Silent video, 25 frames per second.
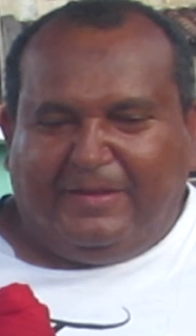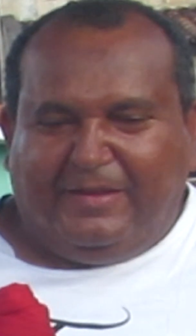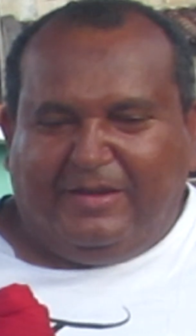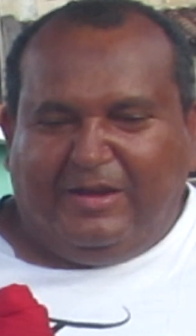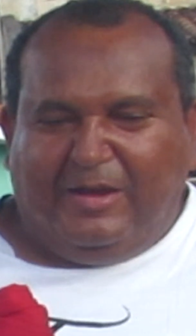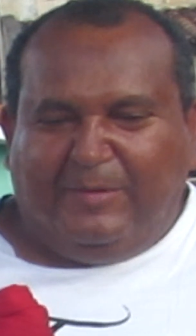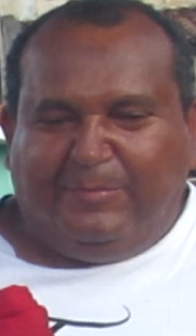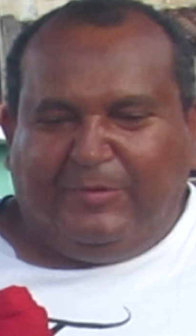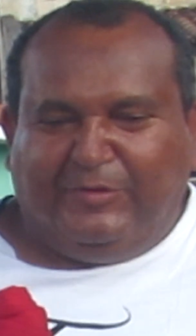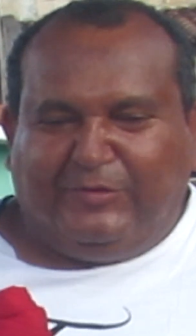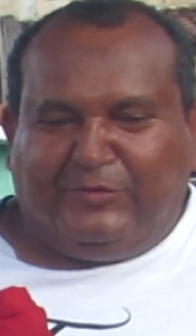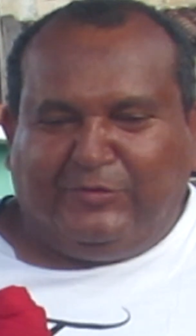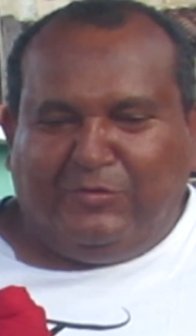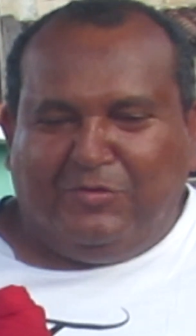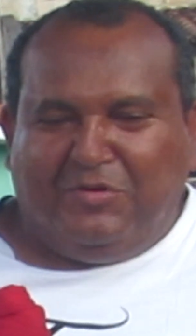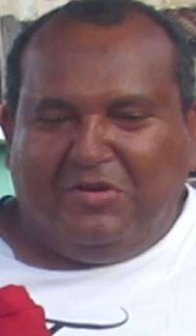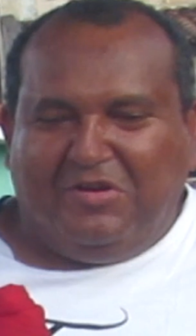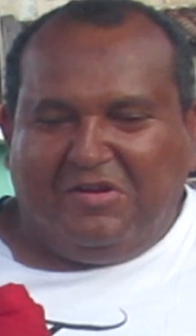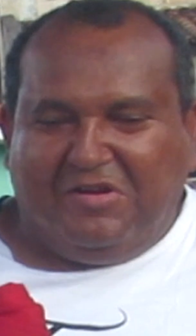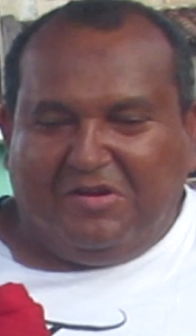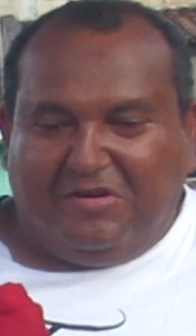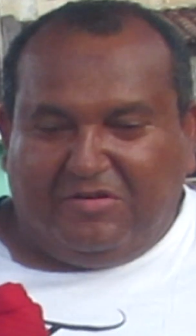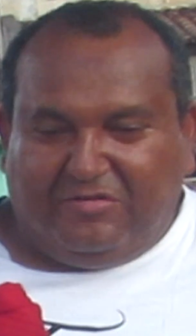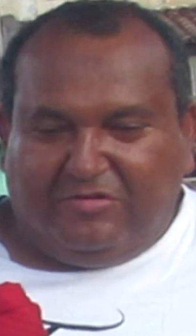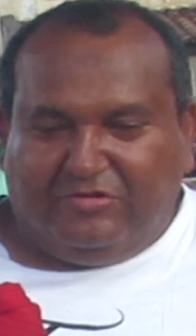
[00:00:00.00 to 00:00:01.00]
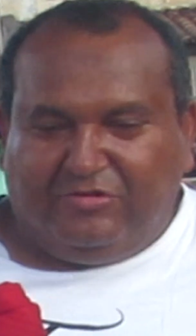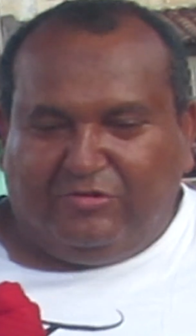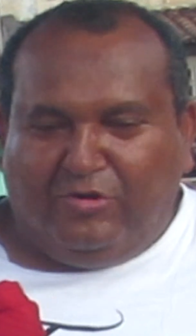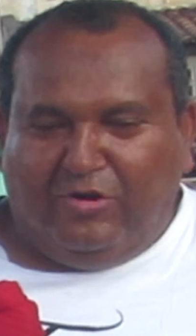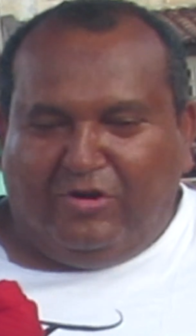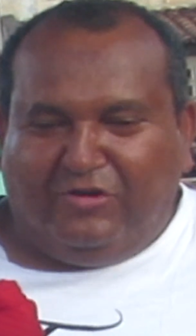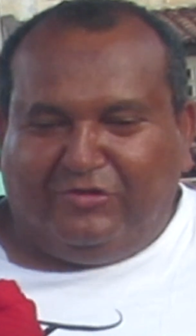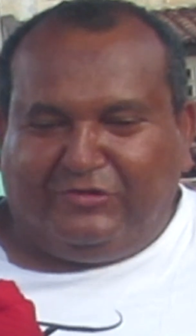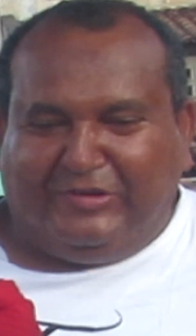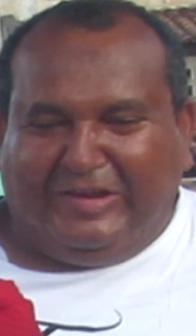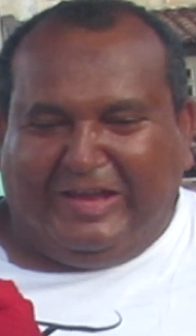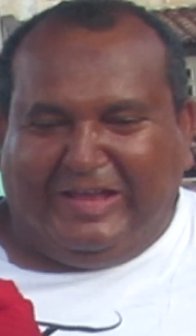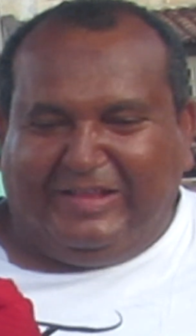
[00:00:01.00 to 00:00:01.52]
a pessoa
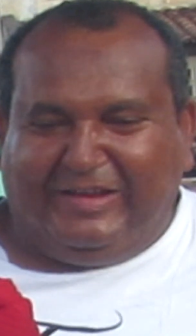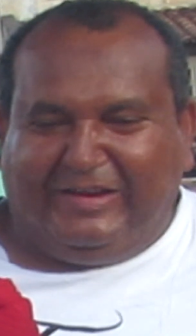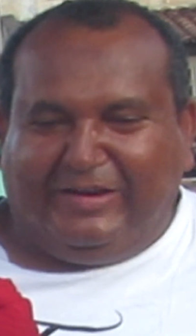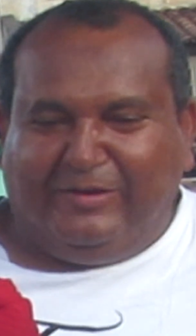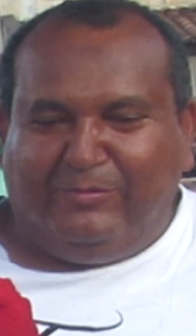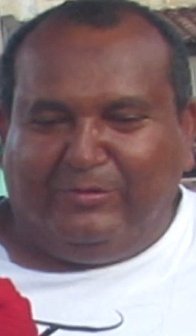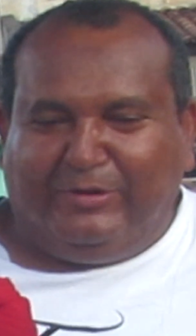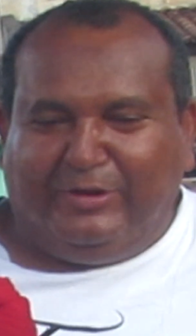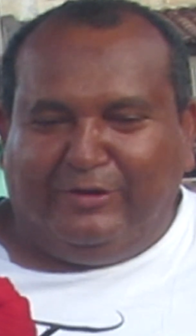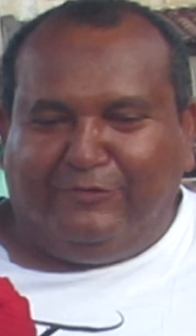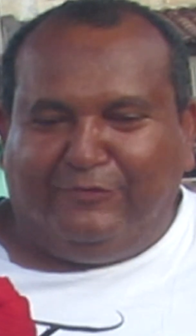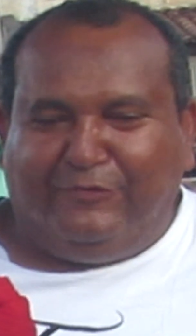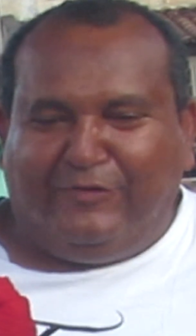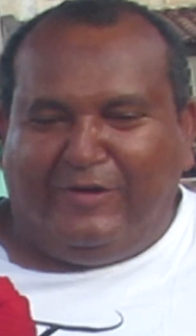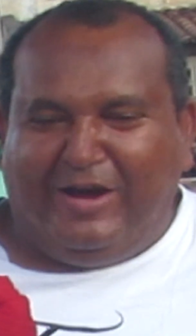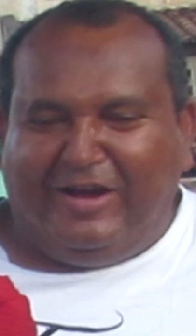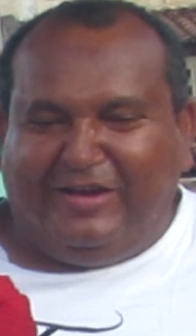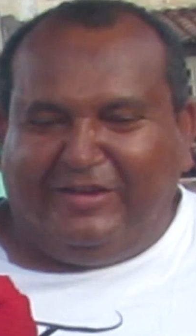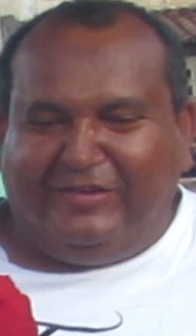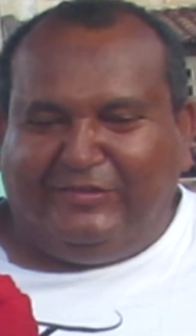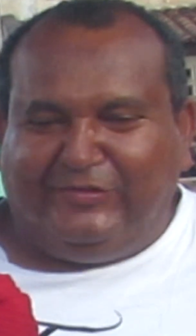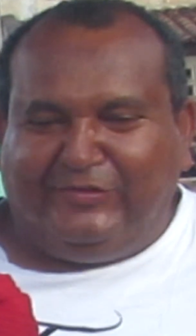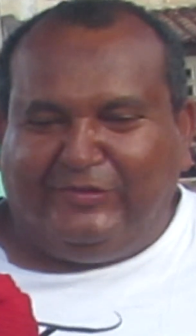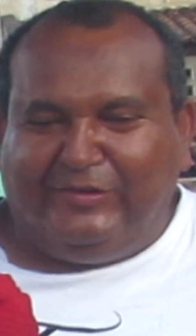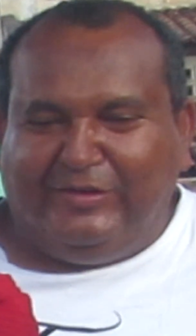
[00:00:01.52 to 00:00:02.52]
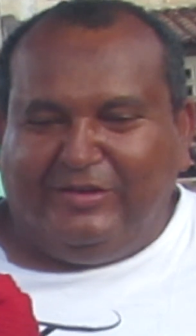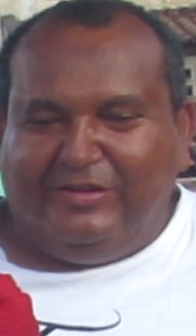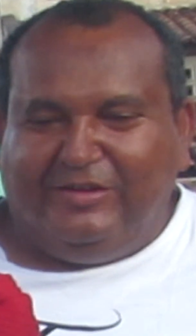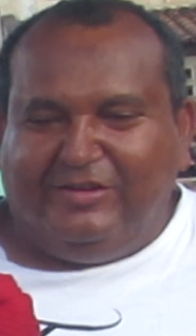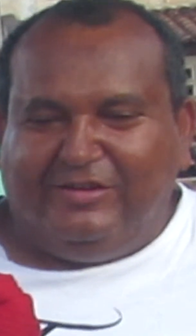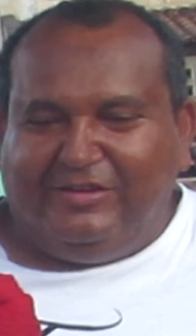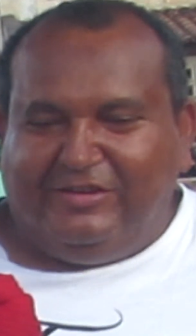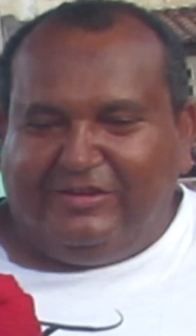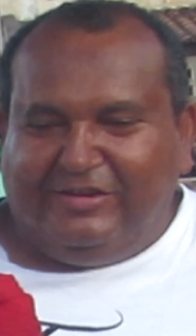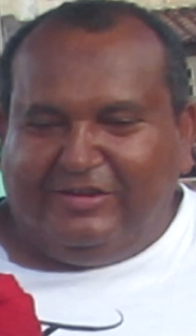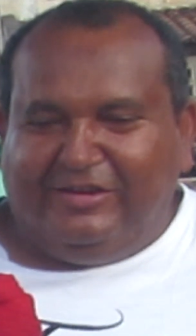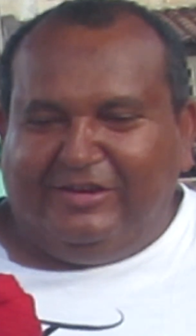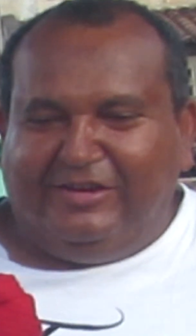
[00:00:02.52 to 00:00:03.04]
gostar daquilo que faz
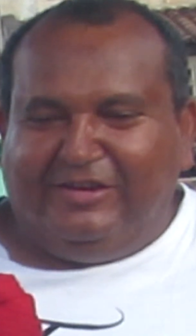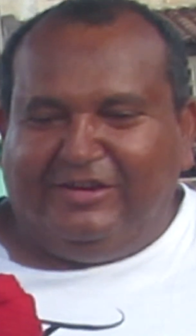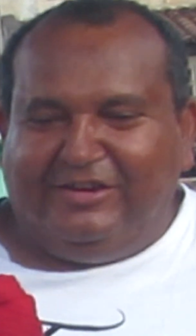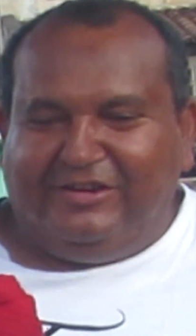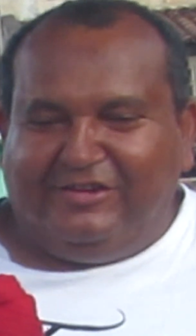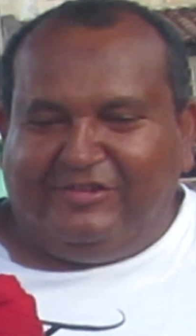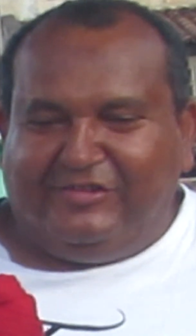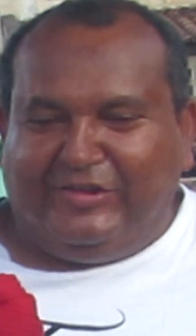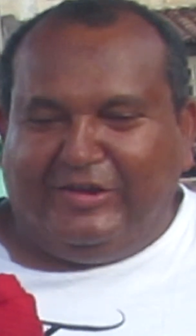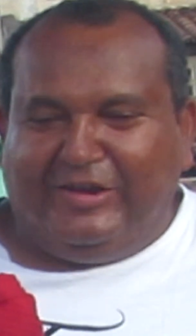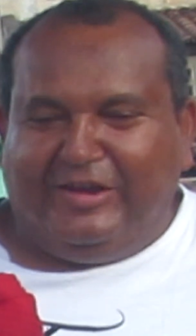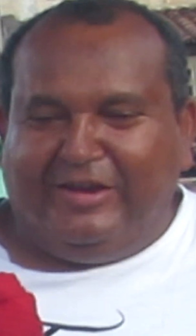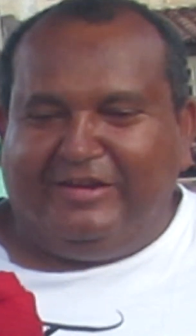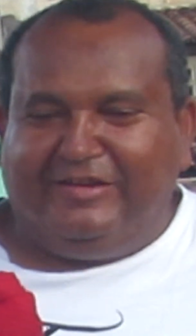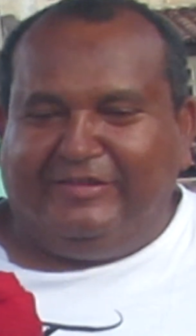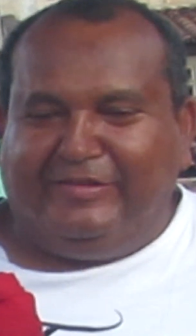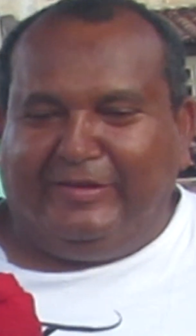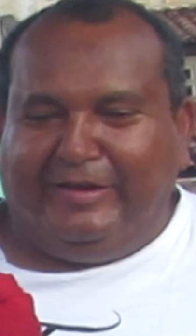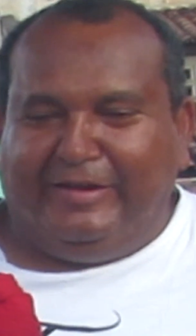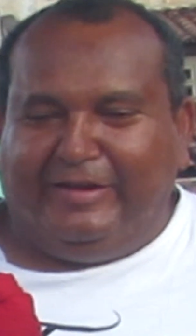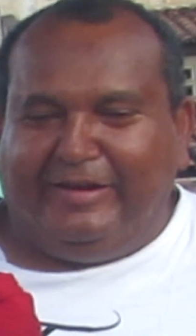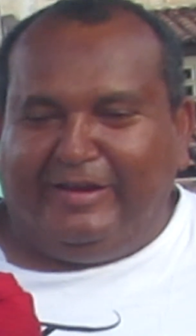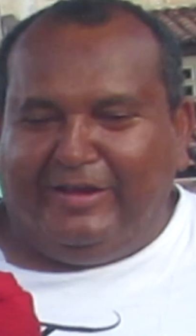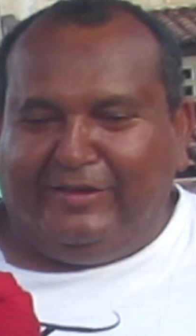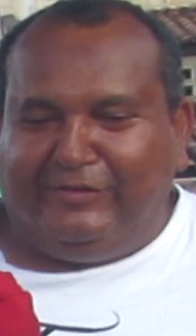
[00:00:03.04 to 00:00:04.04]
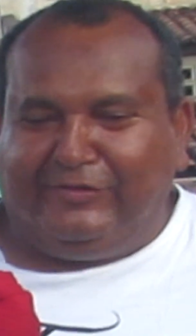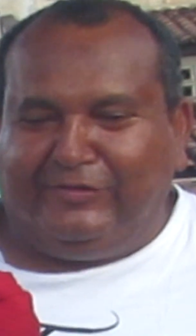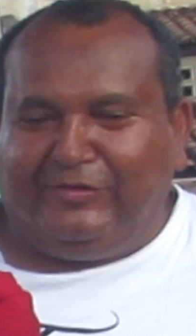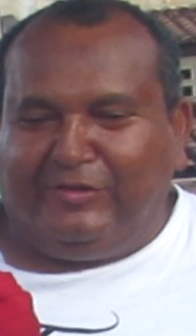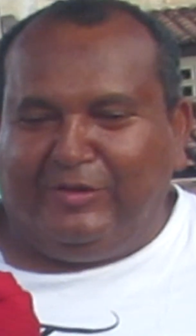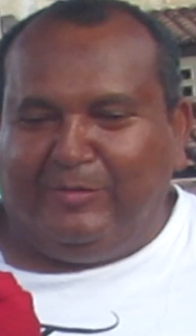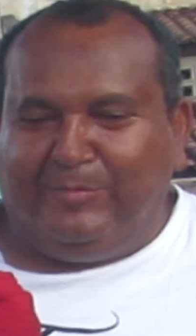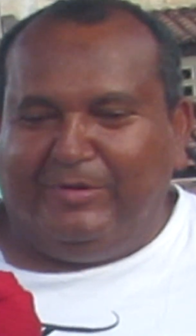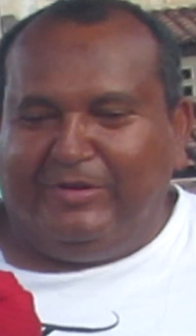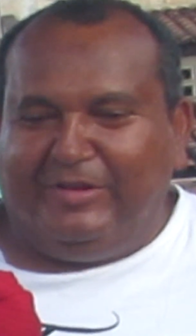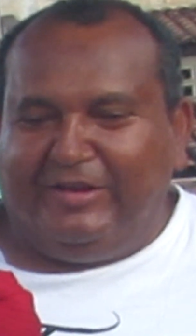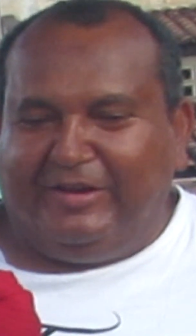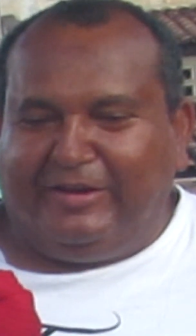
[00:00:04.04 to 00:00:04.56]
e ter interesse
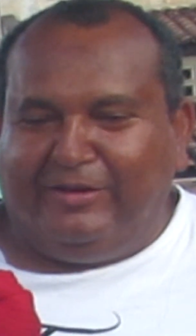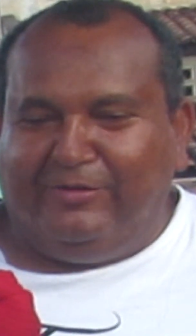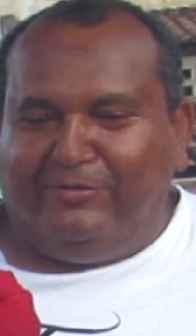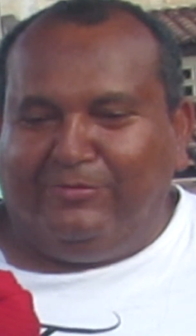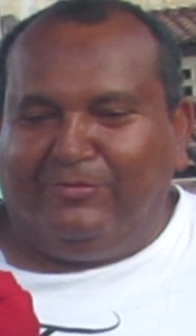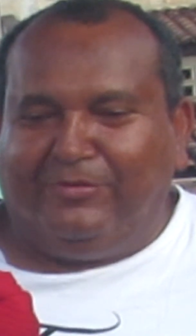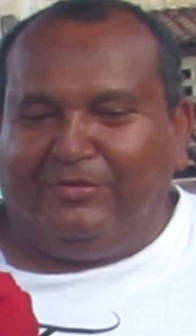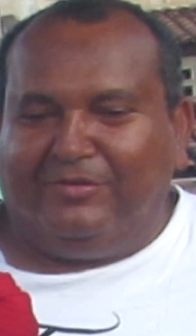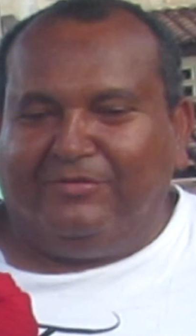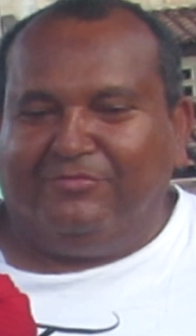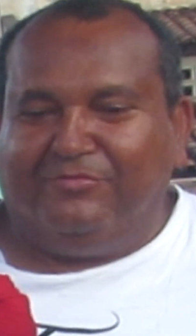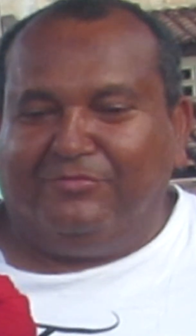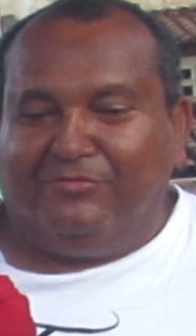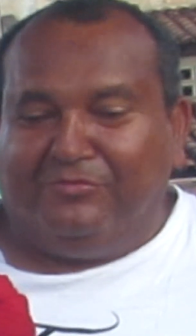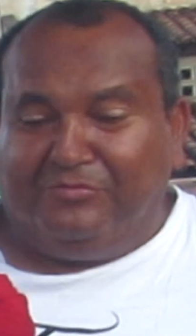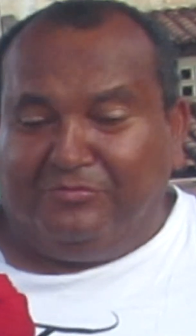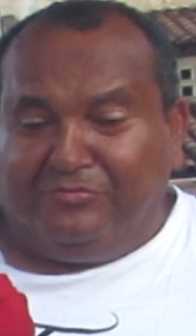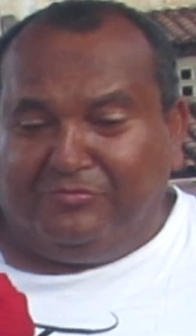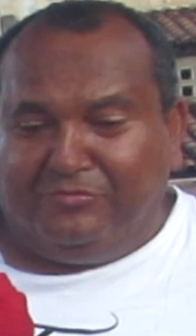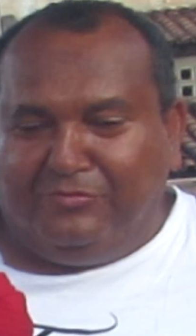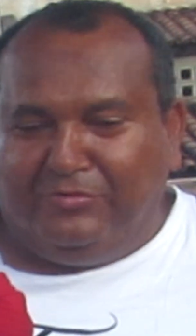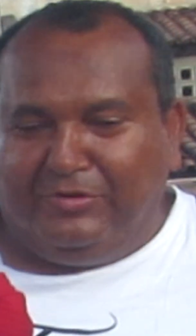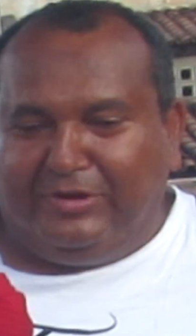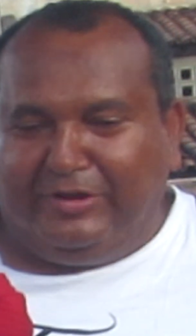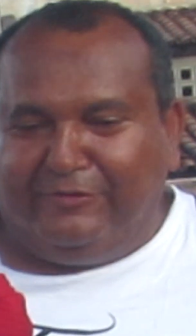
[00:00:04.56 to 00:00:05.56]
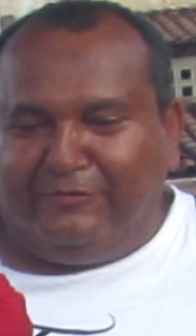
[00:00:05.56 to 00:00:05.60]
também naquilo no que